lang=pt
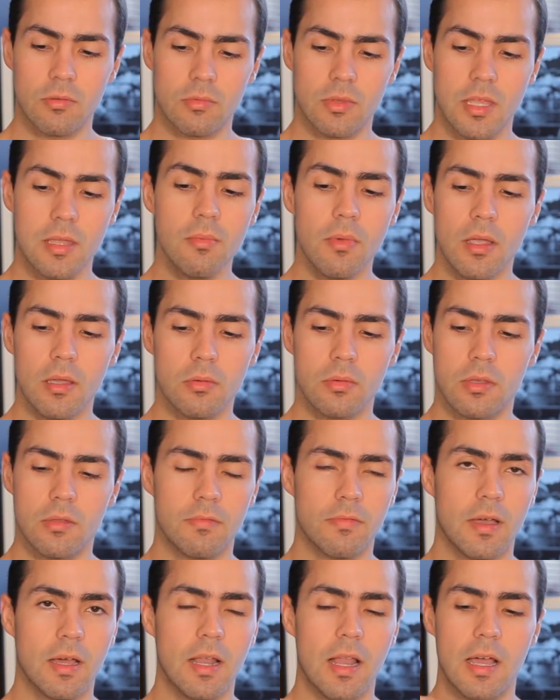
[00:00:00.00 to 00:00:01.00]
Não tem mais o
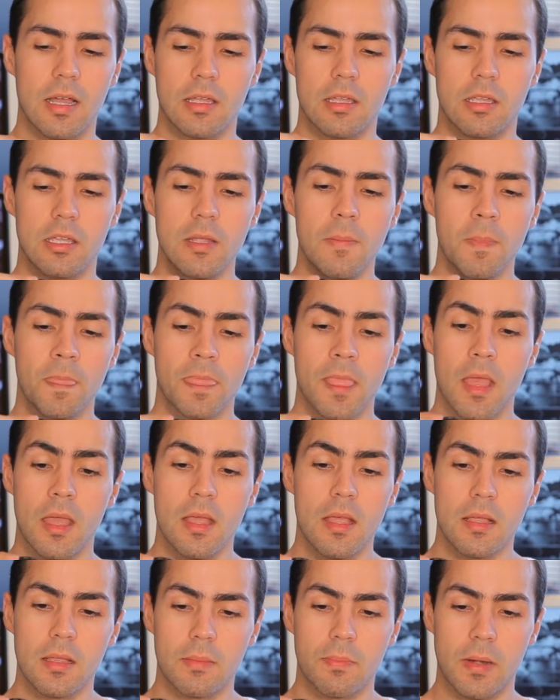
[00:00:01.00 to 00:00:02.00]
que falar aqui
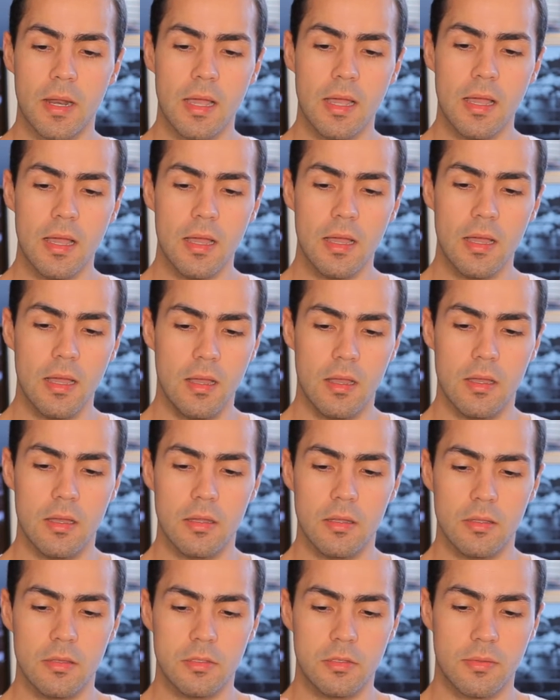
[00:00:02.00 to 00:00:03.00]
pra